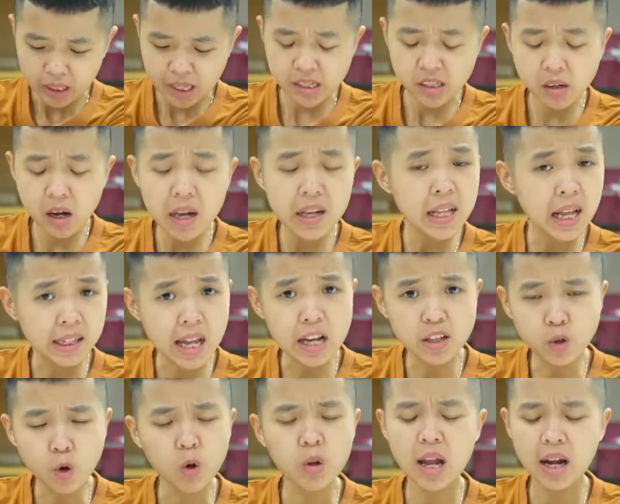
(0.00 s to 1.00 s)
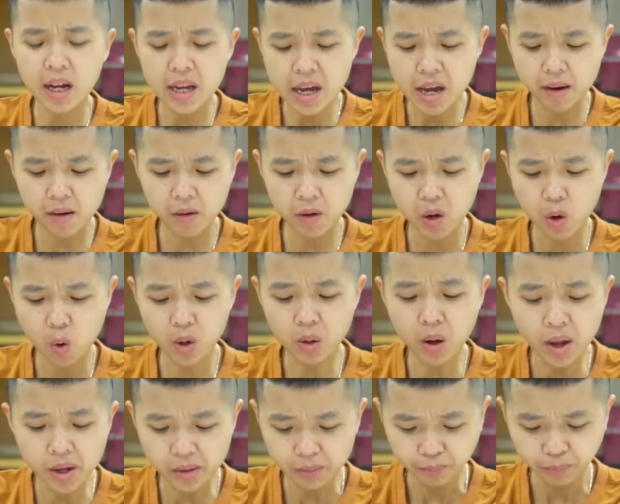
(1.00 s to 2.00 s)
ngày xưa ấy là đa số là cái hình kiểu hoạt
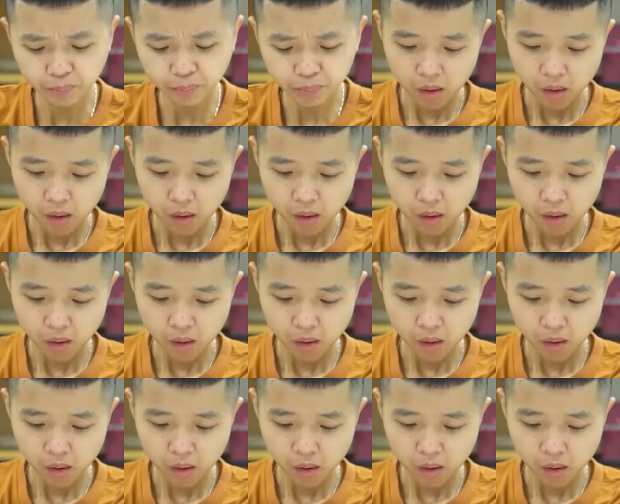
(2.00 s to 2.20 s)
hình